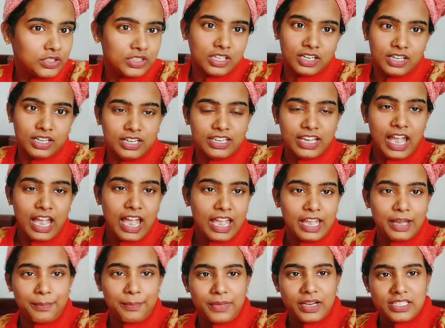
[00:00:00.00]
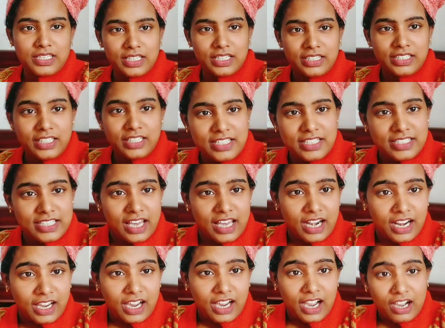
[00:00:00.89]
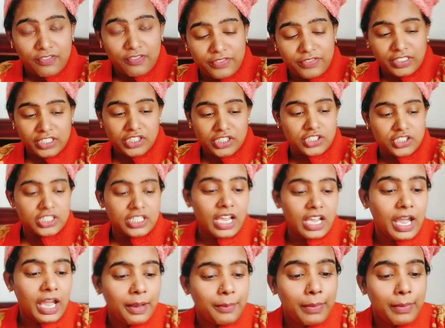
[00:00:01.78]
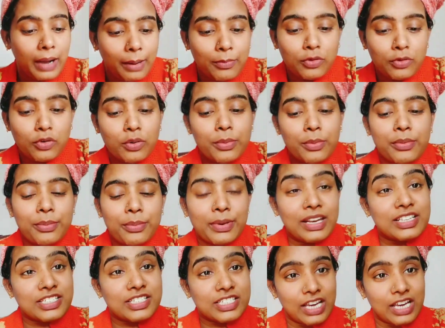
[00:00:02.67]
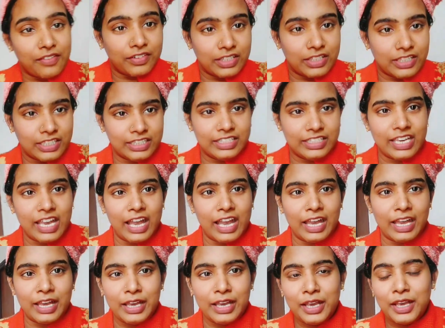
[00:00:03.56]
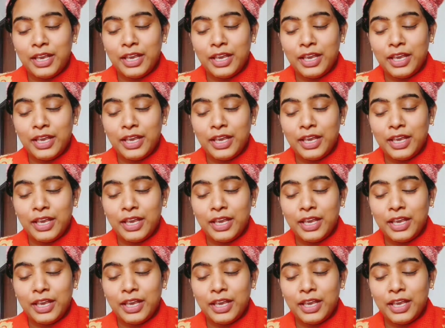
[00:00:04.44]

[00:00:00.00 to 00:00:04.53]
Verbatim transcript: कुछ कर लिया है अपना जल्दी जल्दी सारा काम फिनिश किया है बाबू को भी मैंने शावर दे दिया है